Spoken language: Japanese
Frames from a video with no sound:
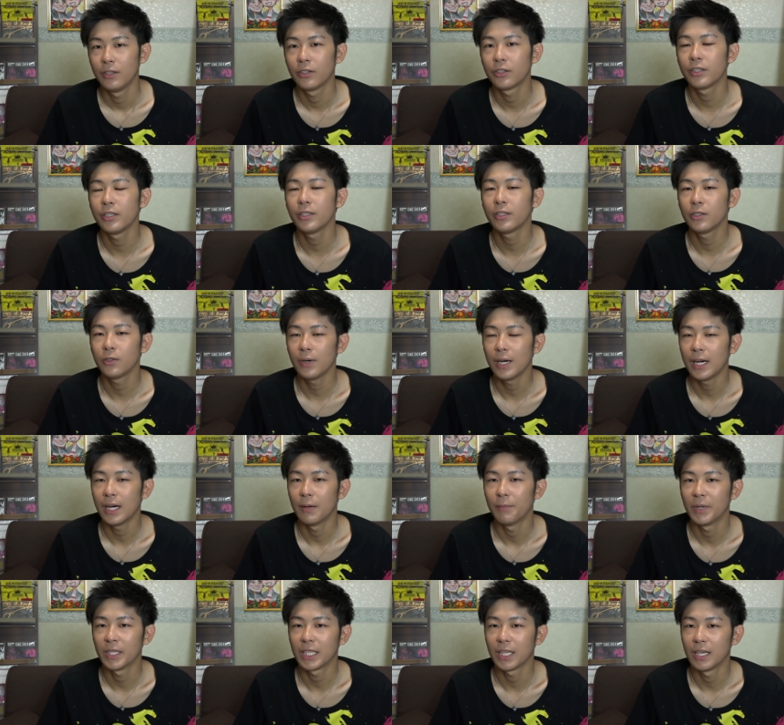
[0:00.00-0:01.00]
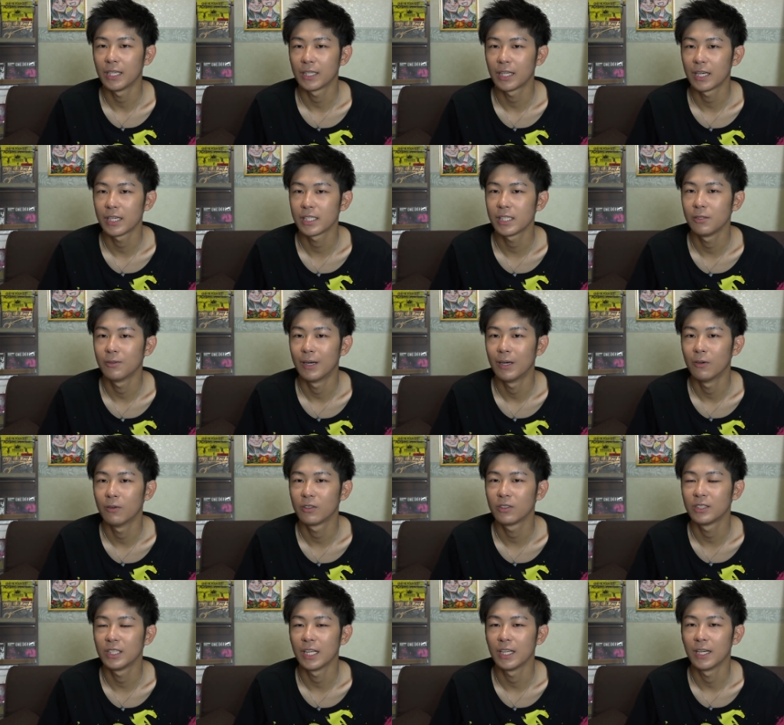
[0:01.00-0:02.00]
ゆくゆくはまた新しい
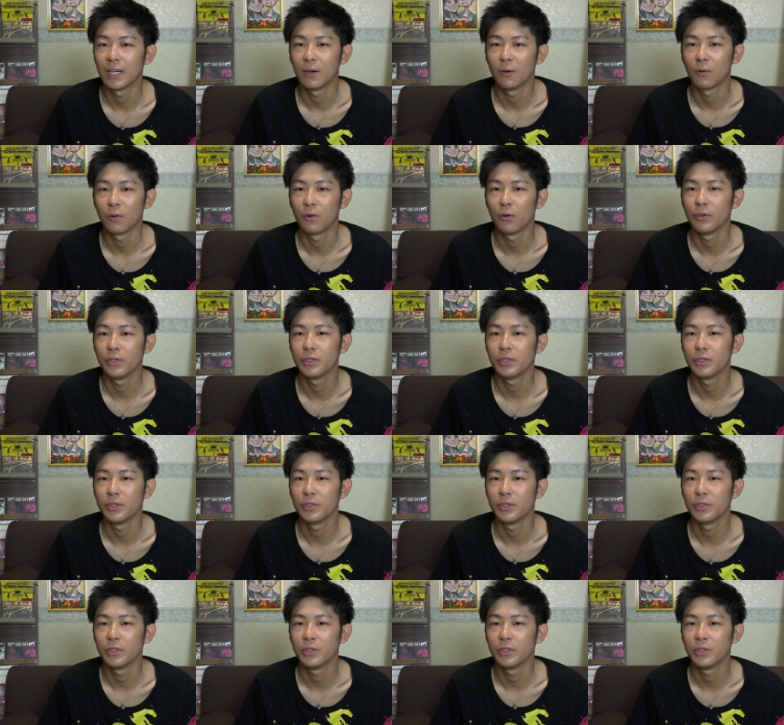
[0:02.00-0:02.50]
ワンオク棚を購